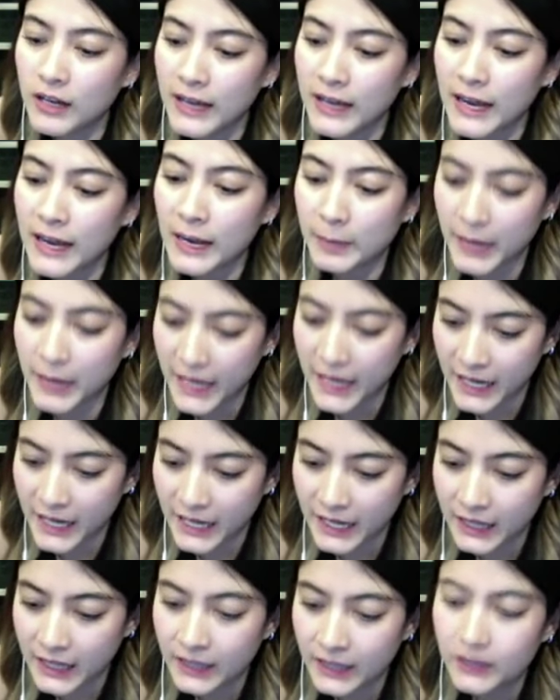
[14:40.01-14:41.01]
แอบ
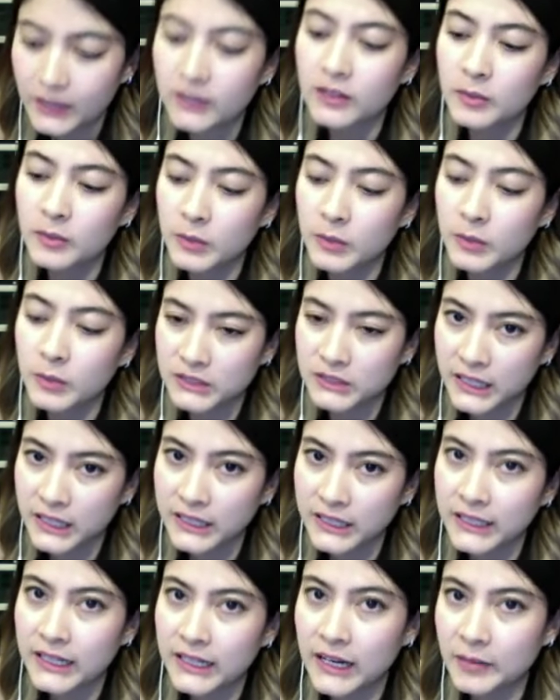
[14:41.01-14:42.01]
อ้าง เพราะฉะนั้น
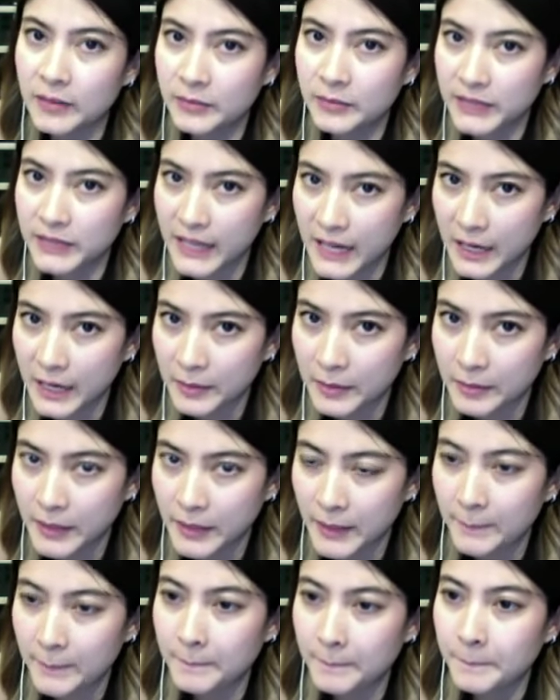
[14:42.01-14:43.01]
เนี่ยทำงานแบ
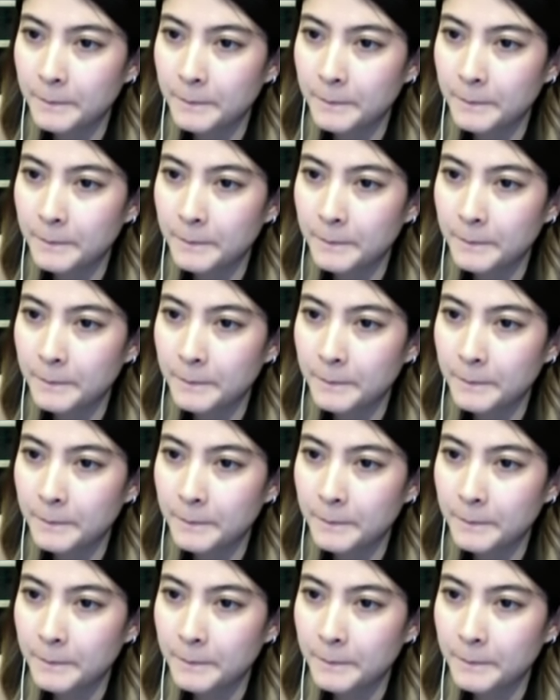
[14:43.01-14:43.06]
บ